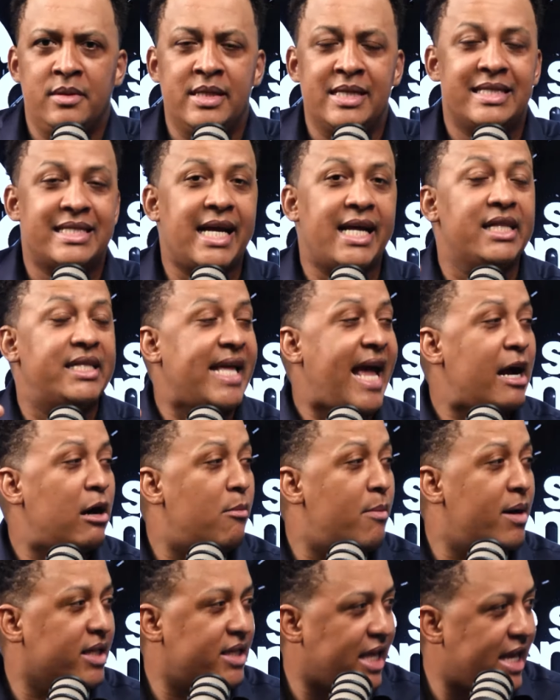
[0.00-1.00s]

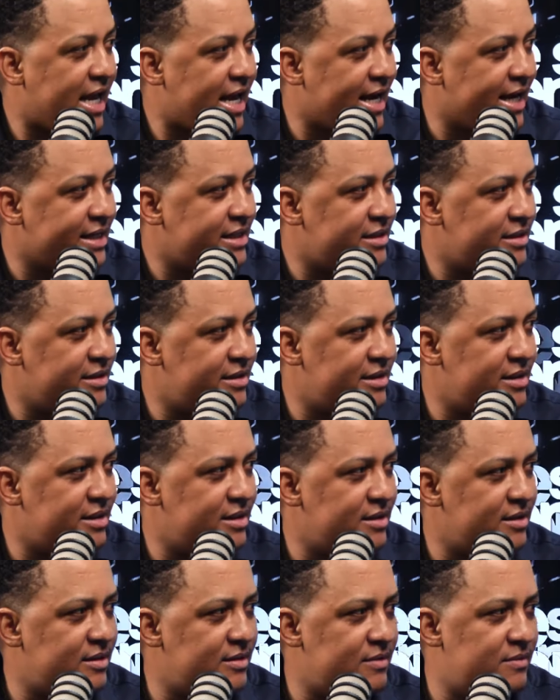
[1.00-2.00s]
Santiago Matías.
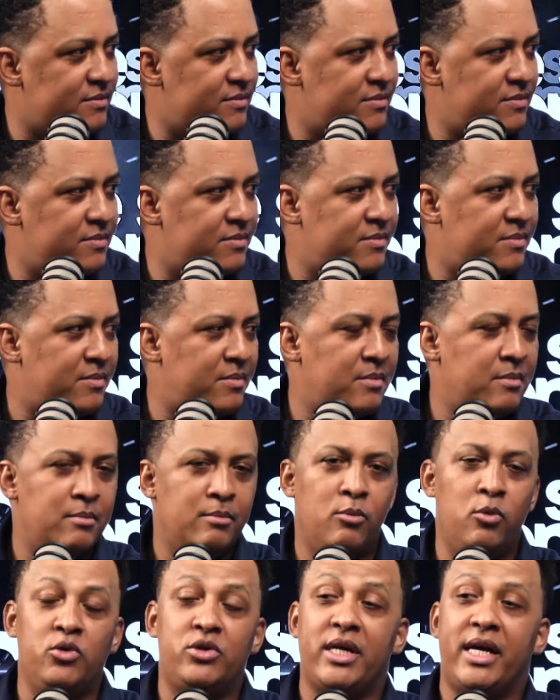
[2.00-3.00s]
A lo foque.
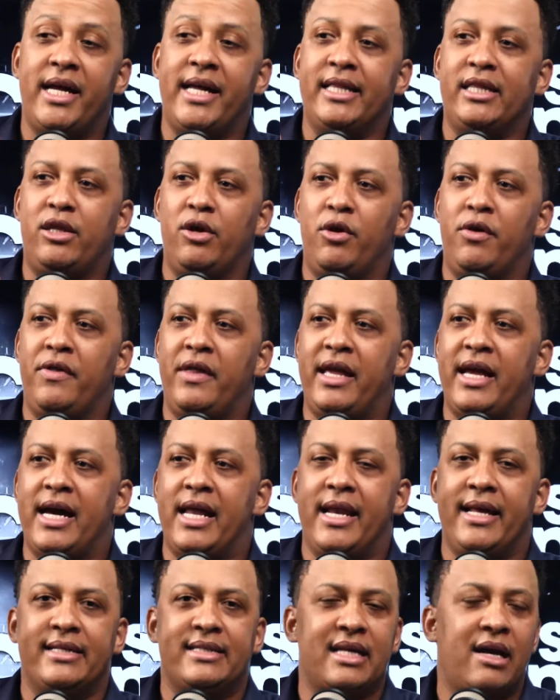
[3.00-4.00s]
Mucha gente hoy día
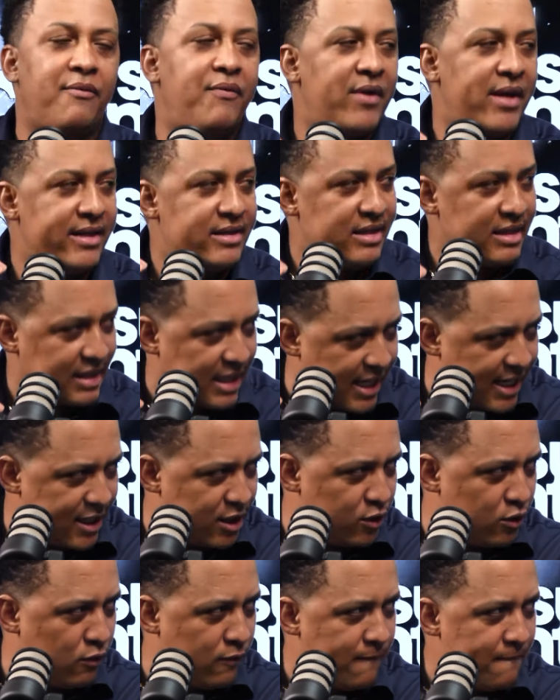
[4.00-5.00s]
le está
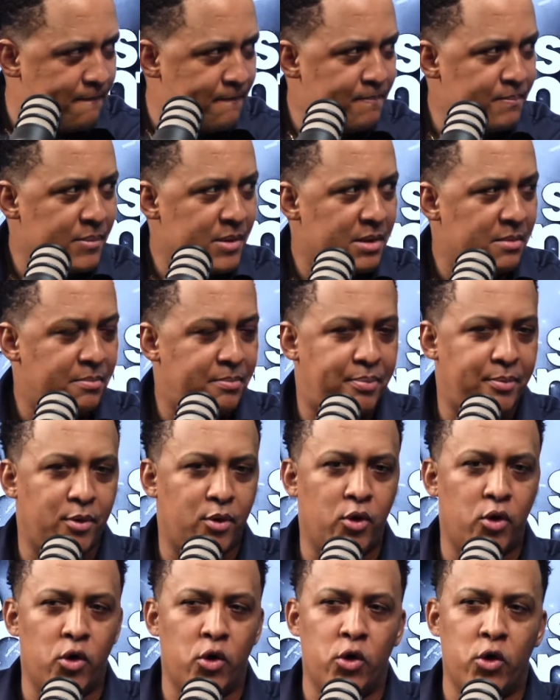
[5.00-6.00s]
felicitando
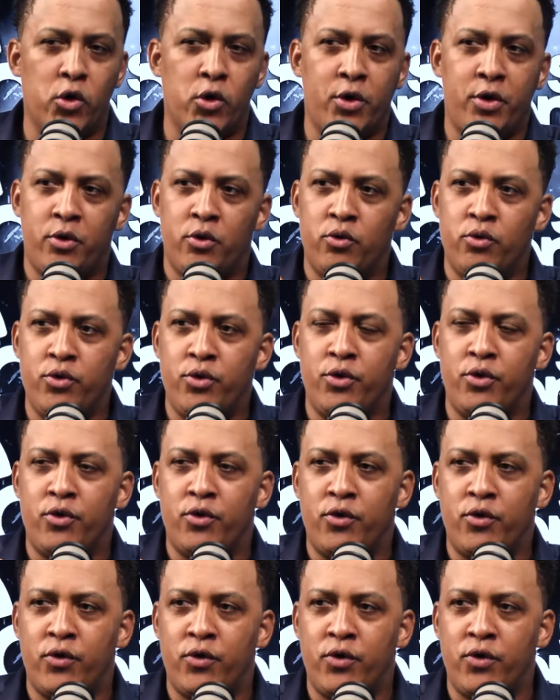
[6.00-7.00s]
por
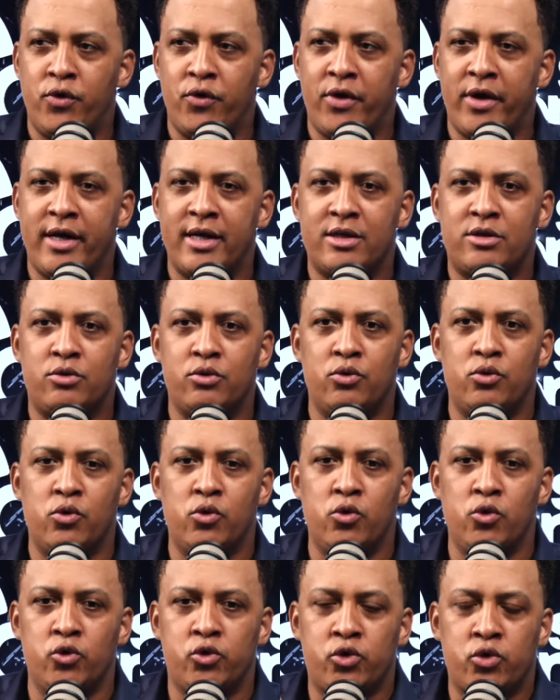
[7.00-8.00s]
uno de
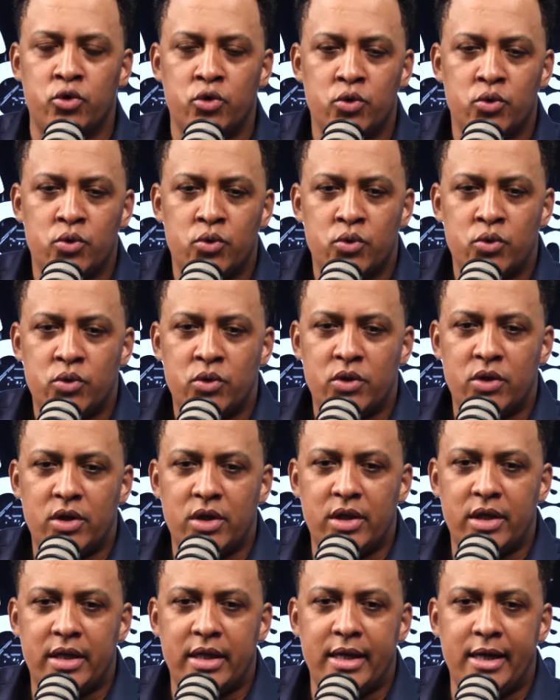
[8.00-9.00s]
sus
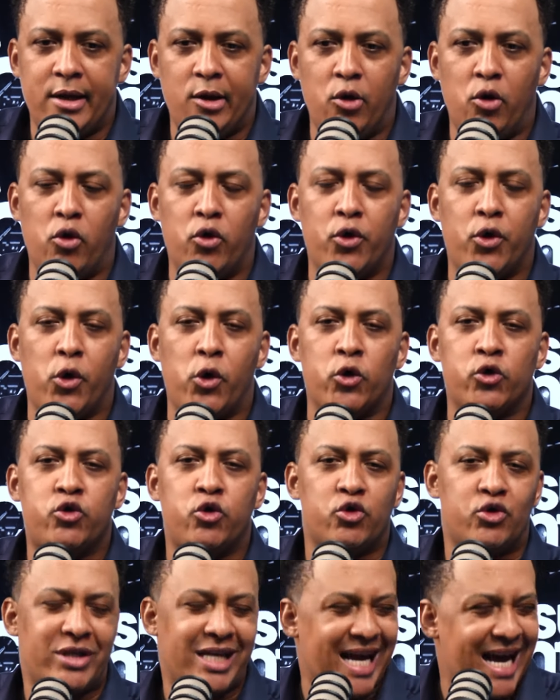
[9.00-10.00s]
eh, logros
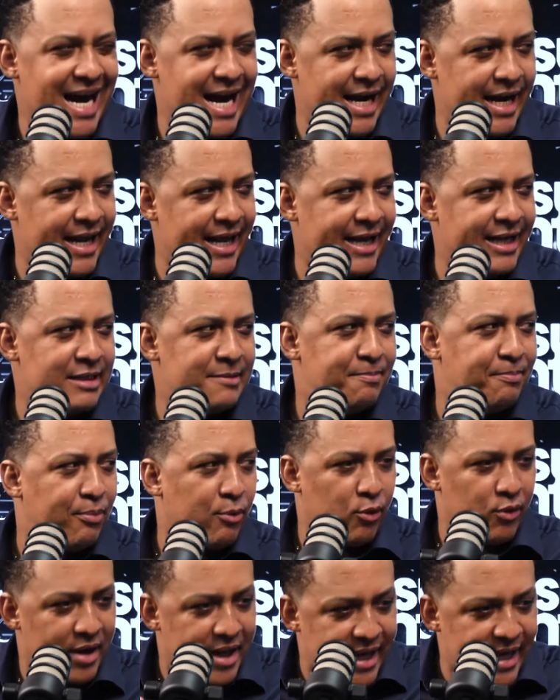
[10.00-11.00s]
sociales,
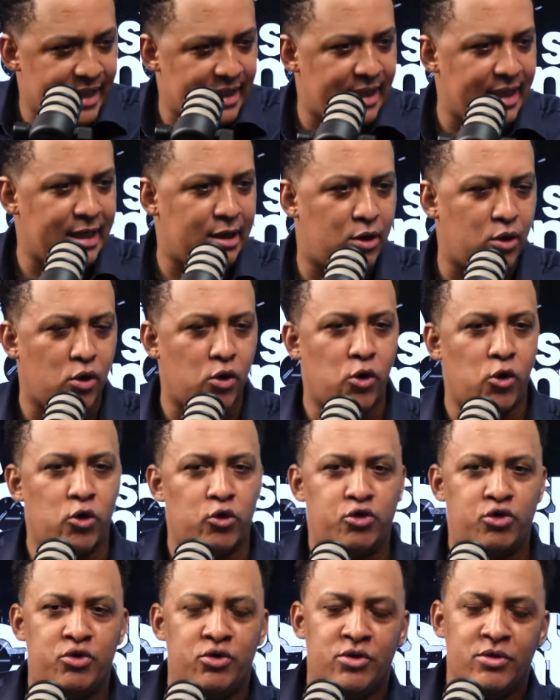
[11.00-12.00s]

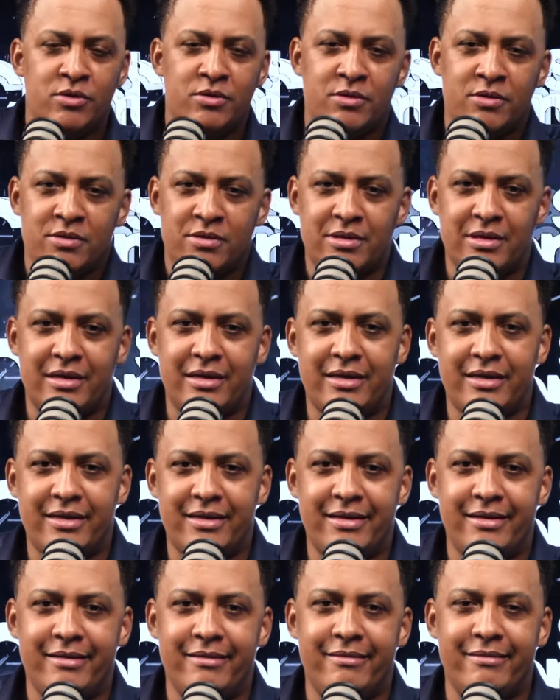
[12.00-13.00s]
políticos.
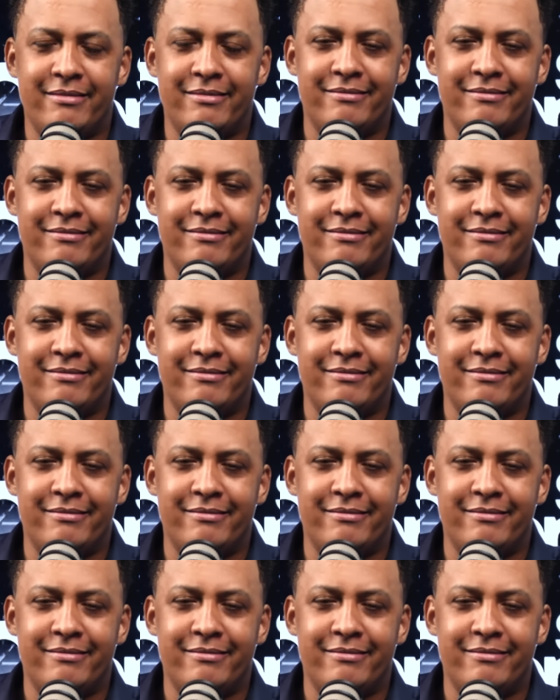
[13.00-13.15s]
Eh,